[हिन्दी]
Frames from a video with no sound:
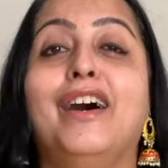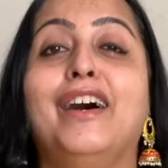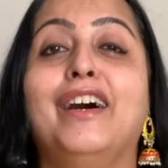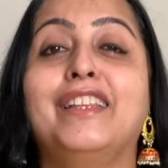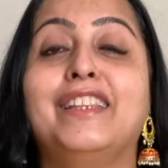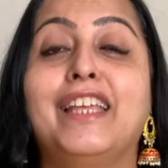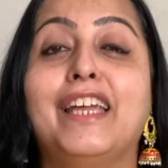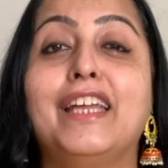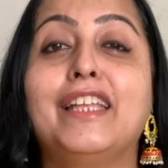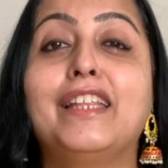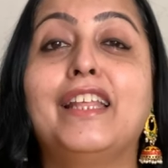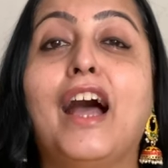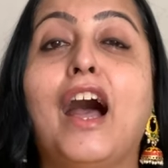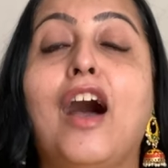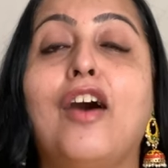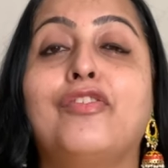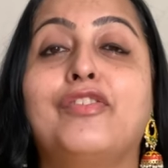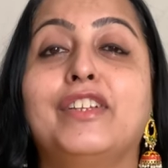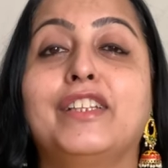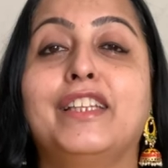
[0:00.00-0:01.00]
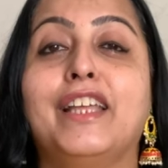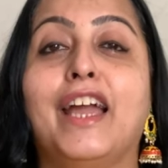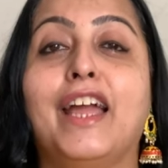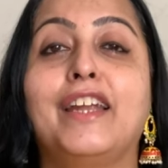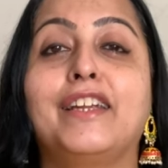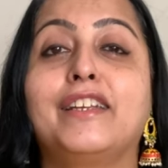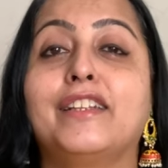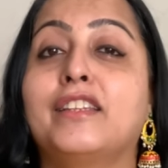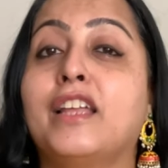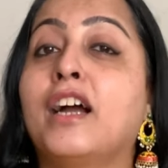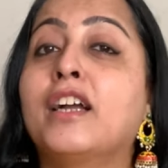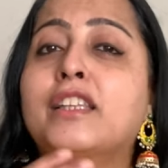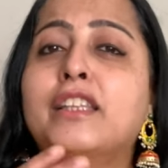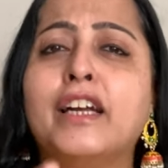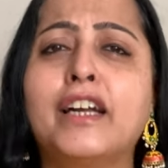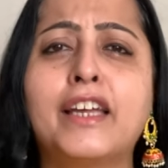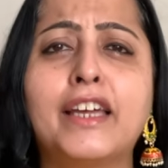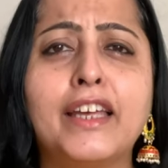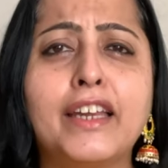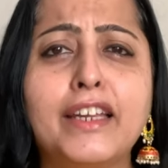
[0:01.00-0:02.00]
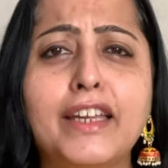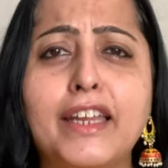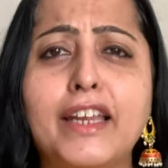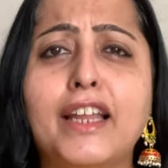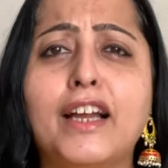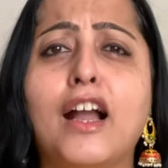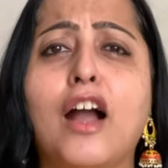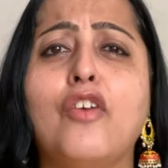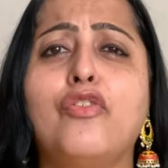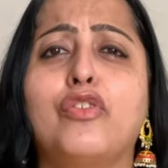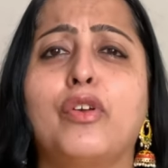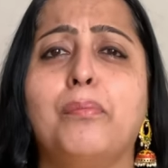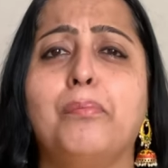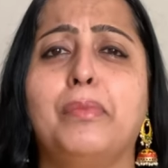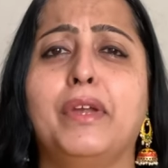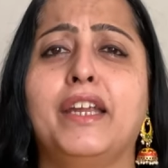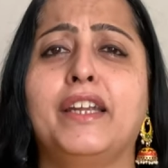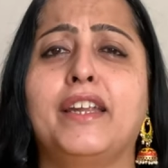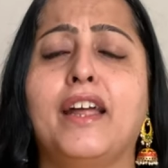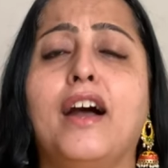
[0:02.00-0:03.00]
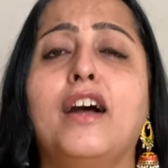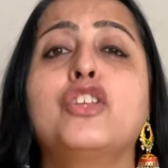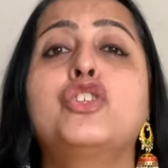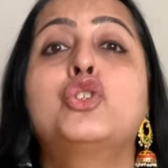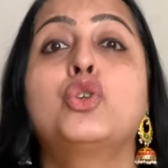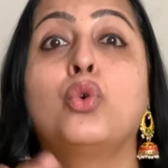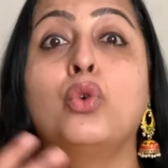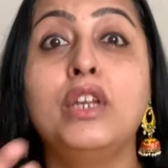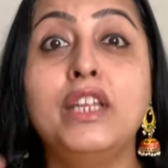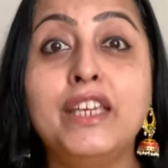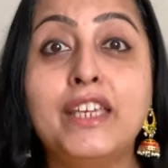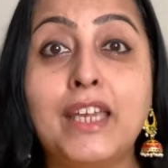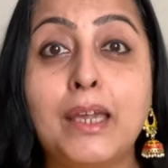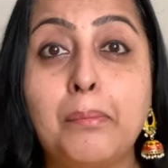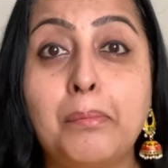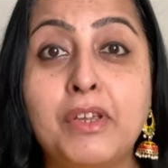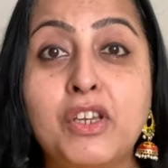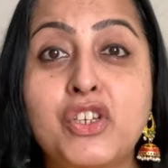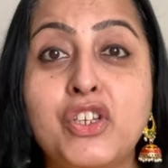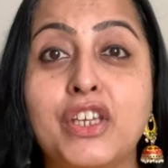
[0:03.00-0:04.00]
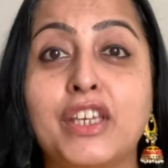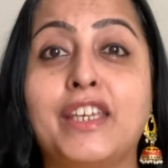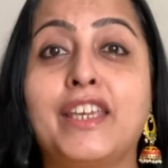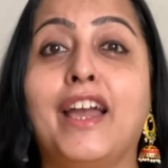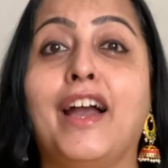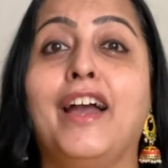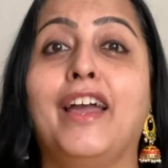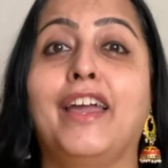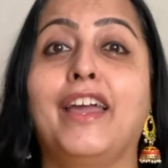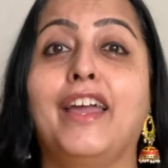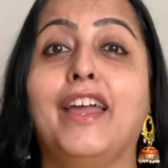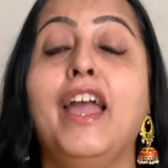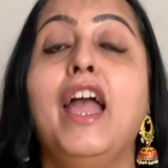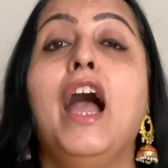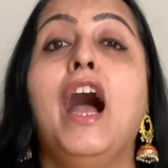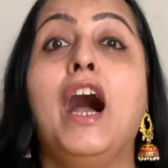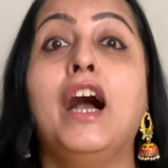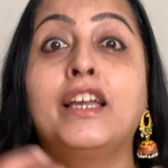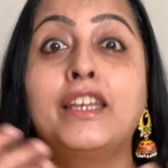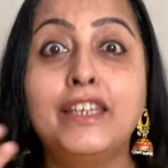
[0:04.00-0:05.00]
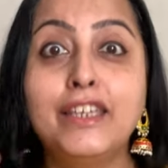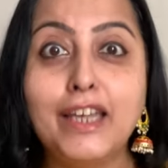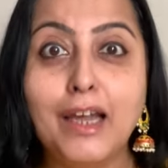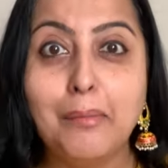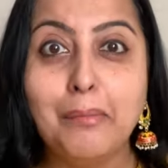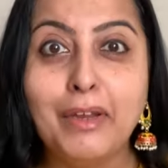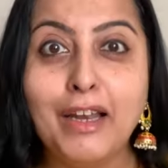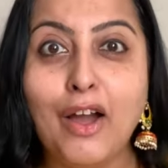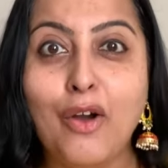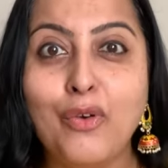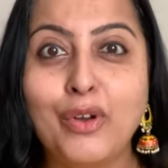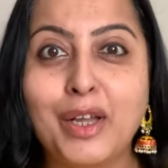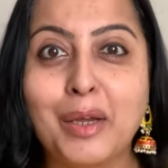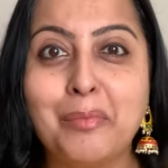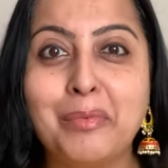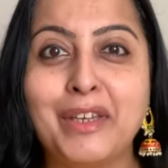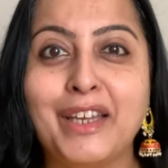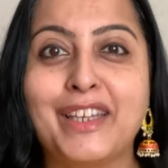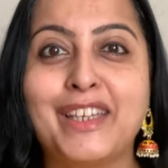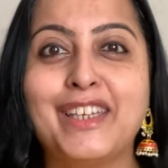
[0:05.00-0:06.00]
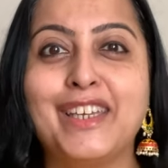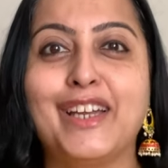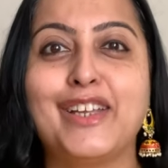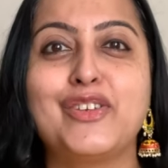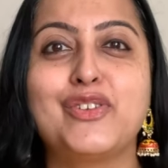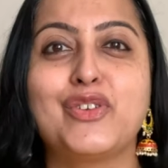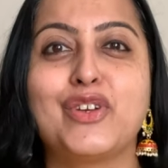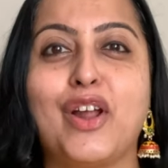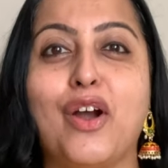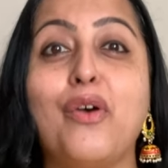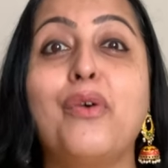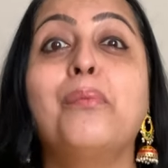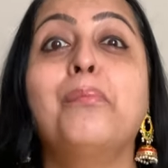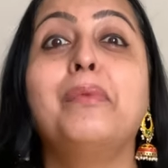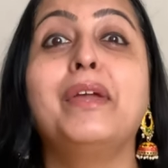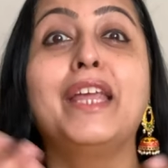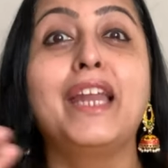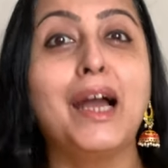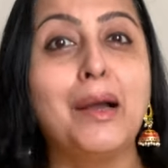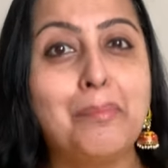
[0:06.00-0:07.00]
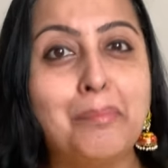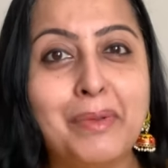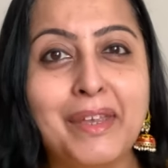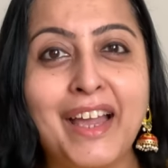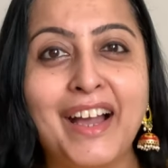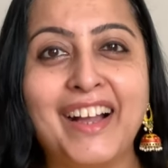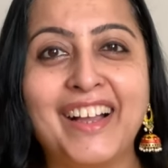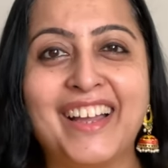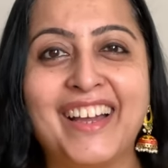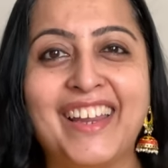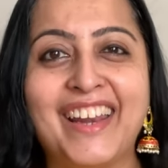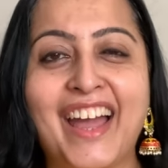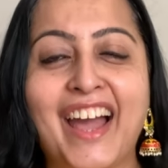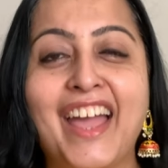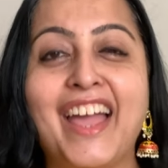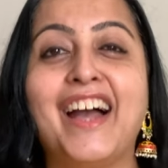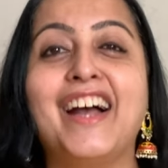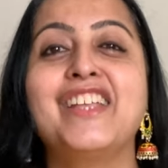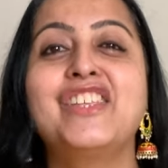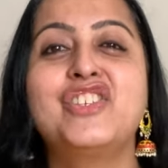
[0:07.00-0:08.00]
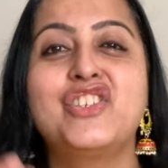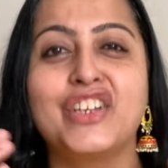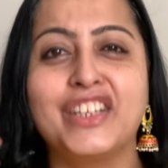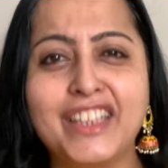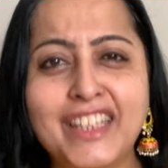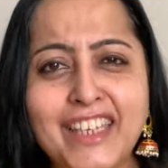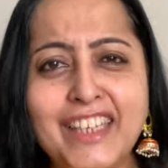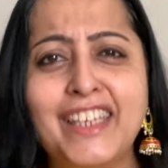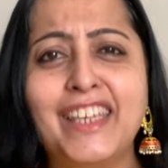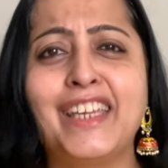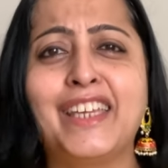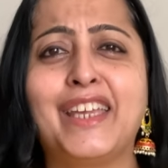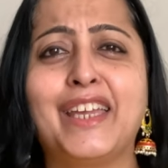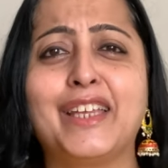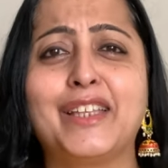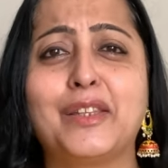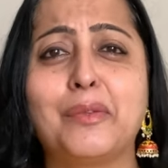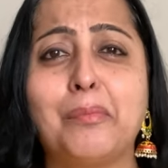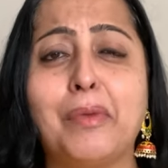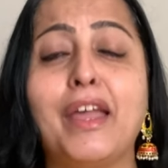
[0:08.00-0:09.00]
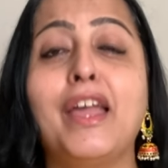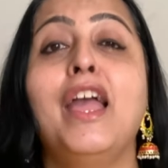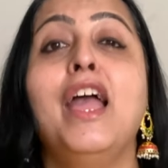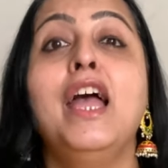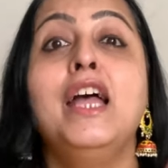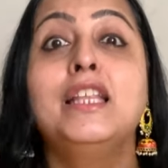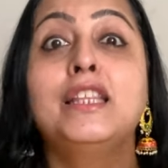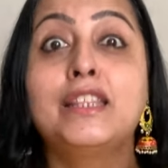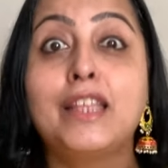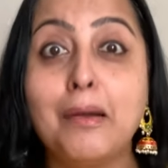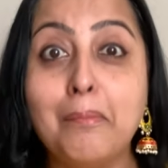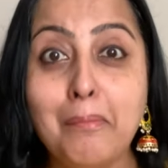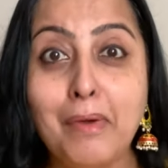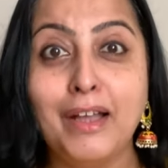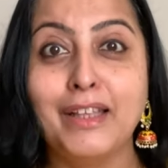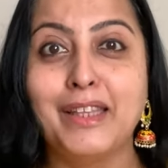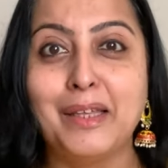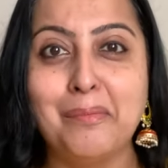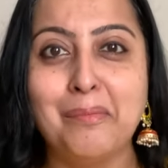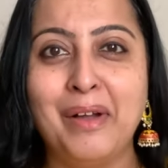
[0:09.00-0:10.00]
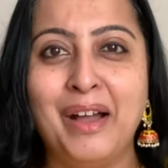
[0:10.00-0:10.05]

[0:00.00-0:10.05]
देन आफ्टर दैट धक धक करने लगा फ्रॉम बेटा चोली के पीछे क्या है अखियाँ मिलाऊँ कभी अखियाँ चुराऊँ मेरा पिया घर आया चने के खेत में तमा तमा